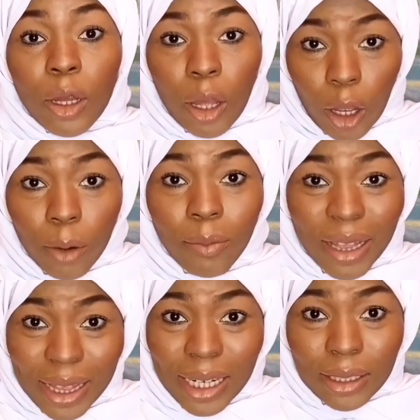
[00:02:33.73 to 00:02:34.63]
حب
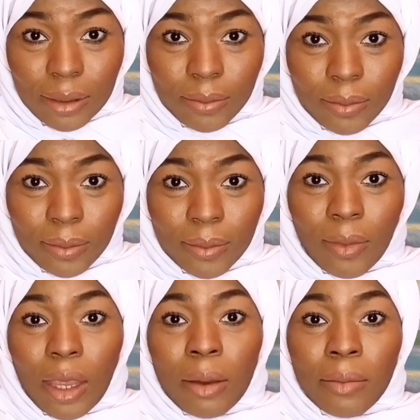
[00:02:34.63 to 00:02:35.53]
الذات
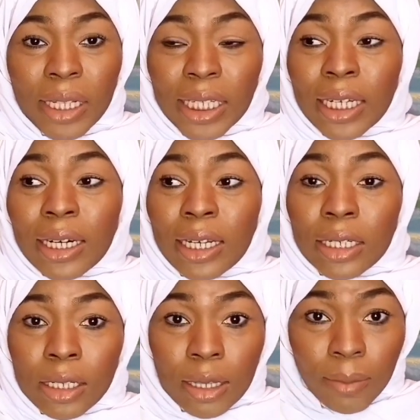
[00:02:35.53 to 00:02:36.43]
بعدين راح
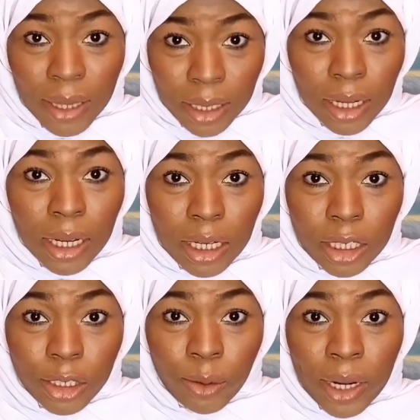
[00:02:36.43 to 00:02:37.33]
نجذب
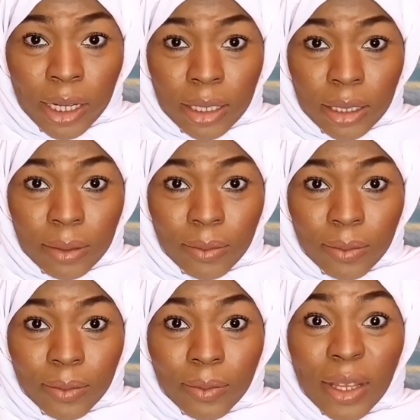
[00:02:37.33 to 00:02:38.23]
الجواز
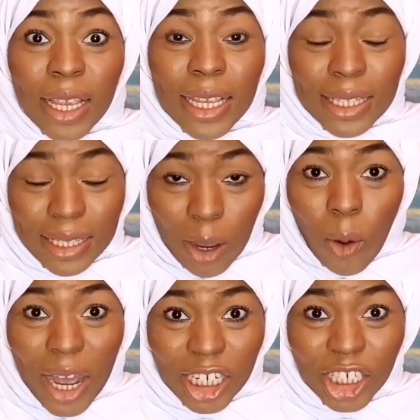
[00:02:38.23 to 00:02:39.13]

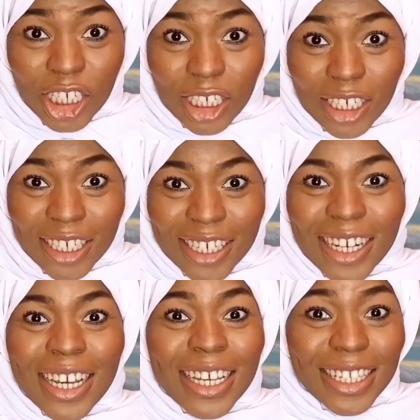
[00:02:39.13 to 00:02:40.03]
الزواج
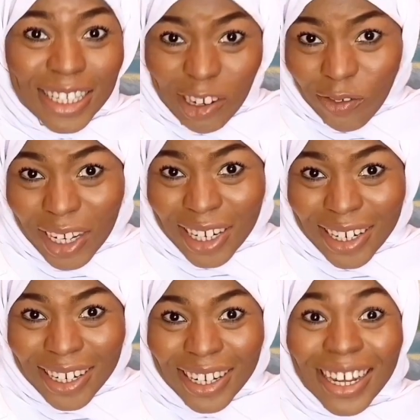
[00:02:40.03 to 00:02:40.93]
السفر
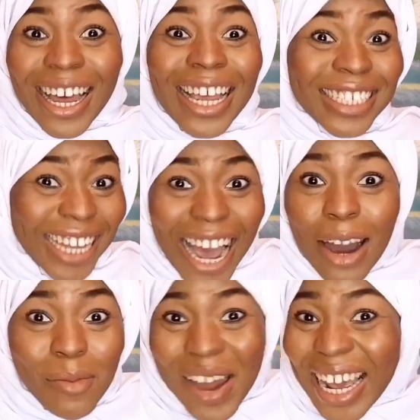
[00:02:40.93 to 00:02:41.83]
أشياء
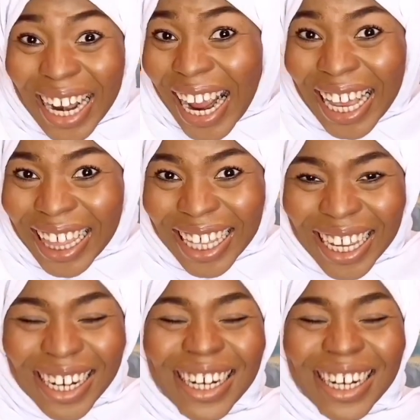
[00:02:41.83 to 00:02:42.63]
مرة كثيرة